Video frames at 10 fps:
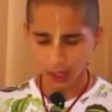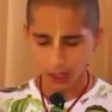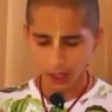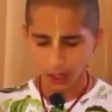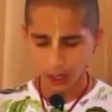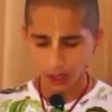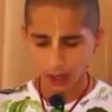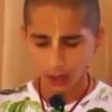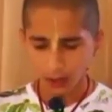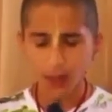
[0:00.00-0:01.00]
quá già
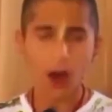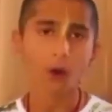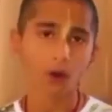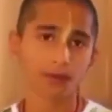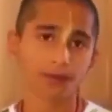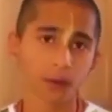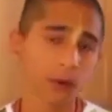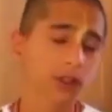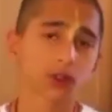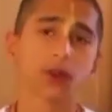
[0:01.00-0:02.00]
yếu nhưng chúng
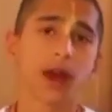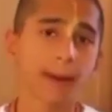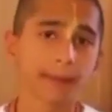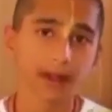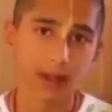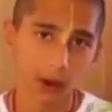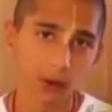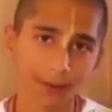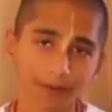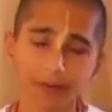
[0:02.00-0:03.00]
ta khóc trước cái chết
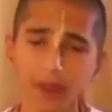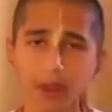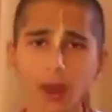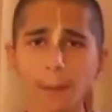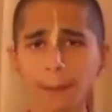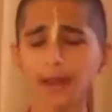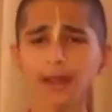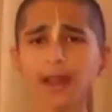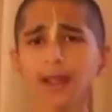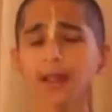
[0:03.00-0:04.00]
của một số ít con
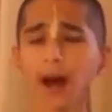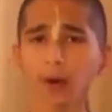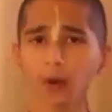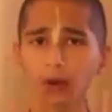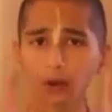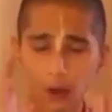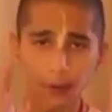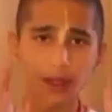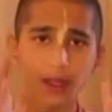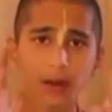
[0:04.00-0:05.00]
người sau khi
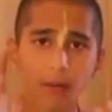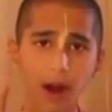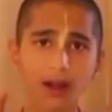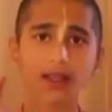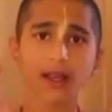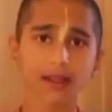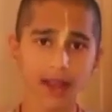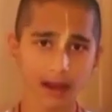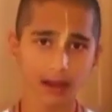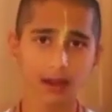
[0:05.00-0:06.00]
gây ra cái chết cho
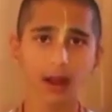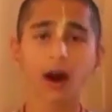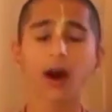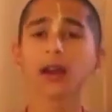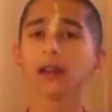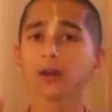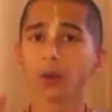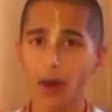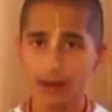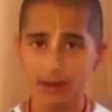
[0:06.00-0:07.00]
hàng nghìn tỷ sinh vật
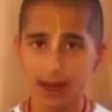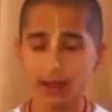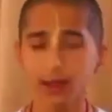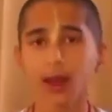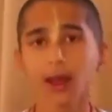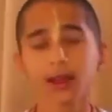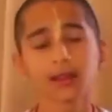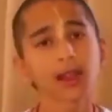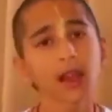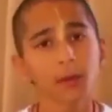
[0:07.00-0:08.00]
có chi giác.
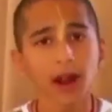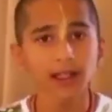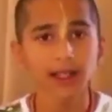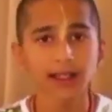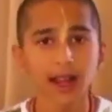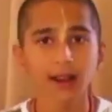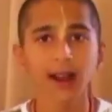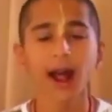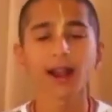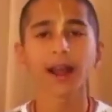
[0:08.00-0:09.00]
Bây
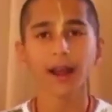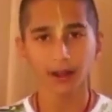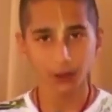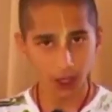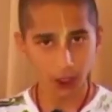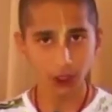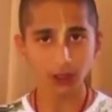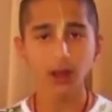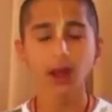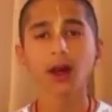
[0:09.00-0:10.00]
giờ một số có thể đưa
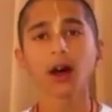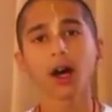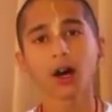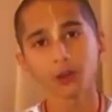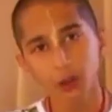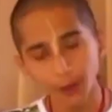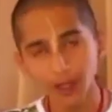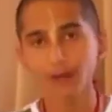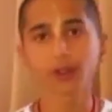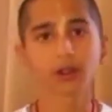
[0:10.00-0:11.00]
ra một so sánh động
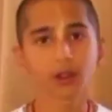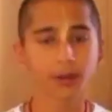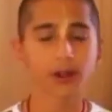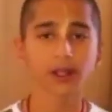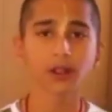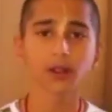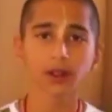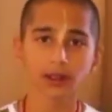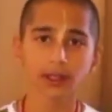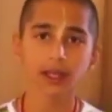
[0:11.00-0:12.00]
thực vật phylogit
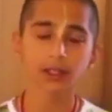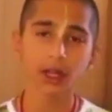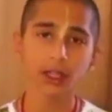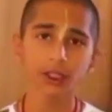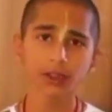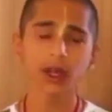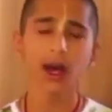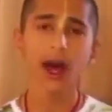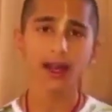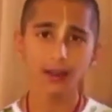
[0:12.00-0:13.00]
nghiêm trọng.
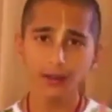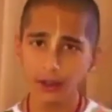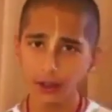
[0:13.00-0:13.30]
Thực vật